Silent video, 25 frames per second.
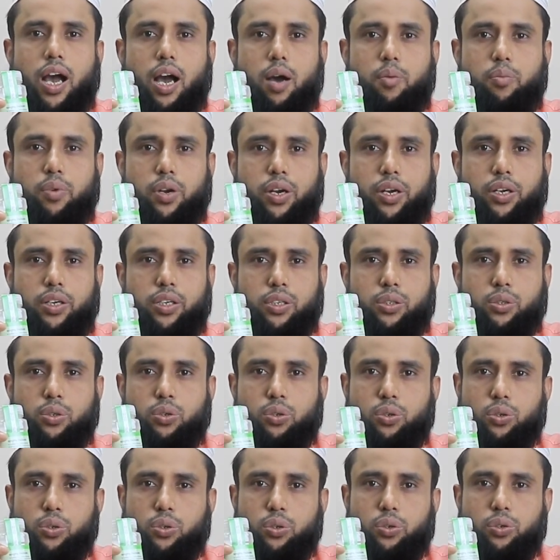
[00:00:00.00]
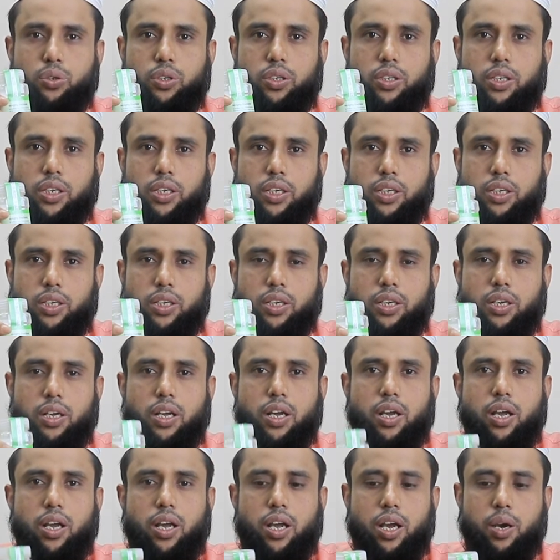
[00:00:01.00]
আমরা এটা সংগ্রহ করে থাকি
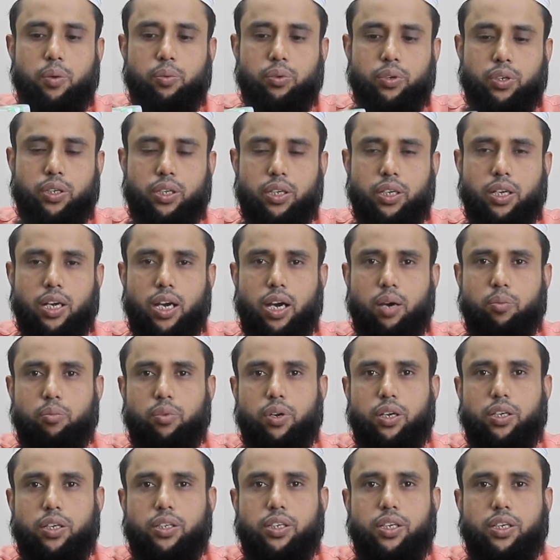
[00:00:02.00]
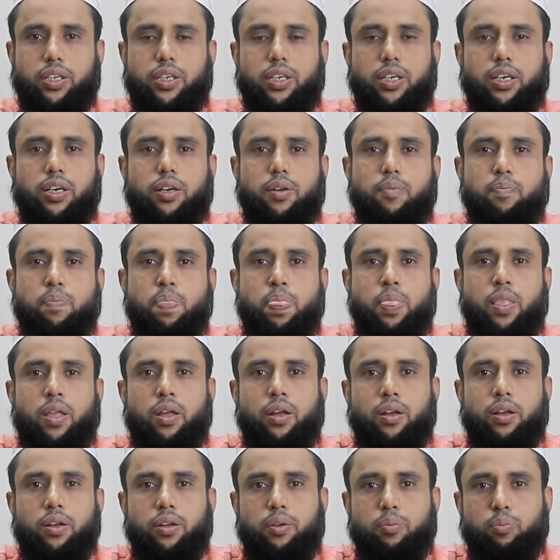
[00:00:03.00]
এমনকি আমরা সেটা
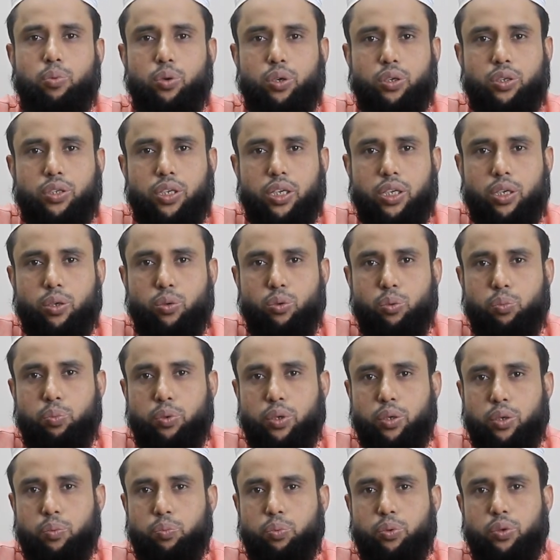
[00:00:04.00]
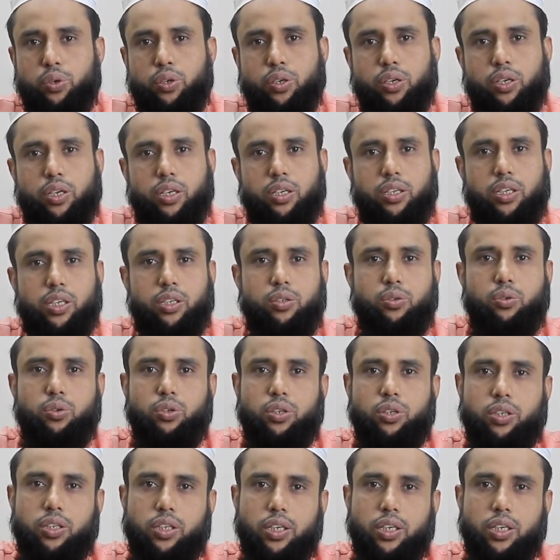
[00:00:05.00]
এই বৈজ্ঞানিক উপায়ে প্রক্রিয়াজাত করে